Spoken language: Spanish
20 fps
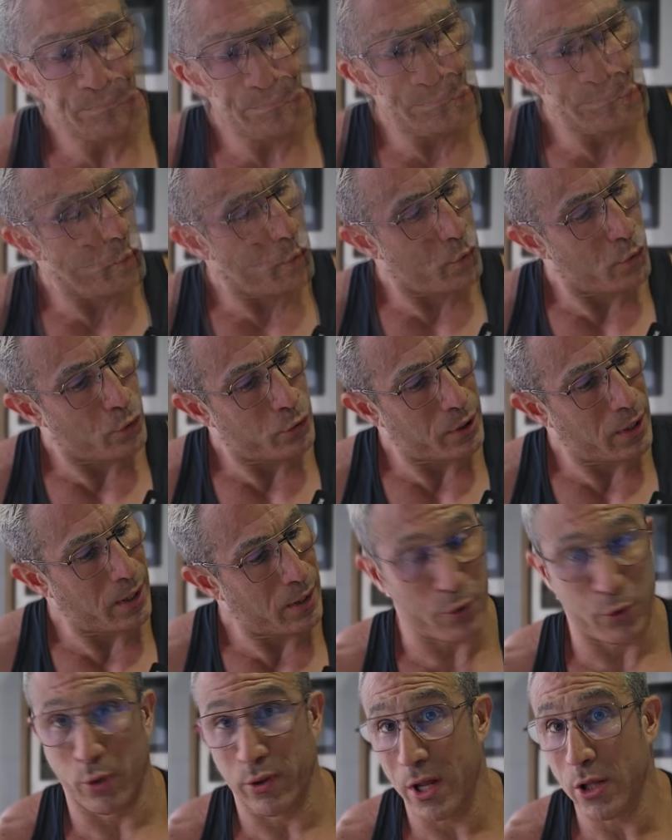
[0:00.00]
unos
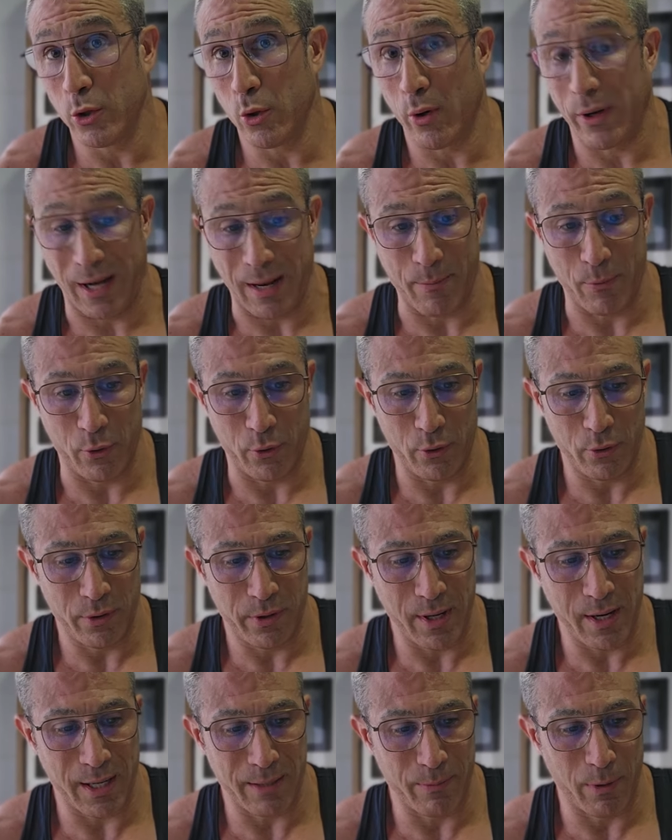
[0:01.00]
400 gramos, ¿no?
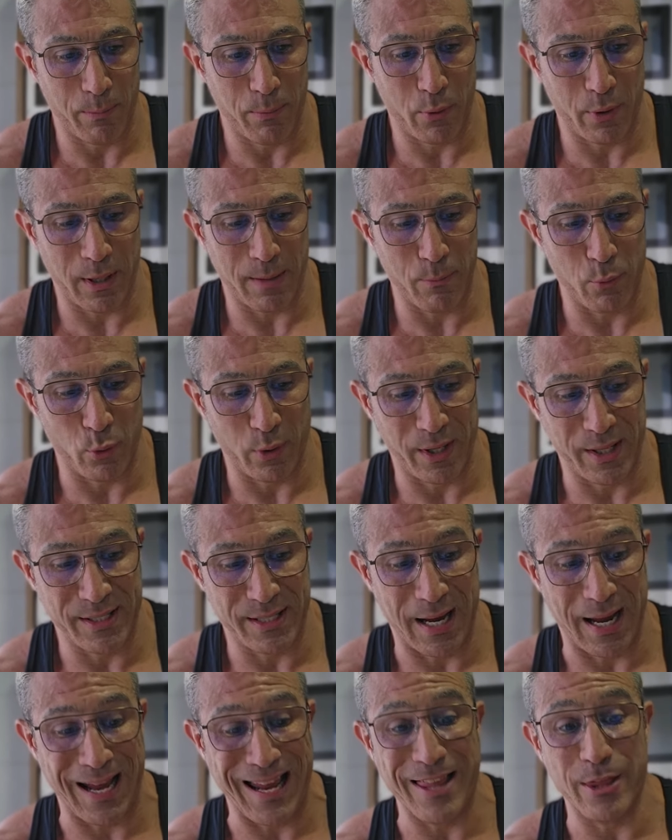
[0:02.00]
100 gramos por hamburguesa.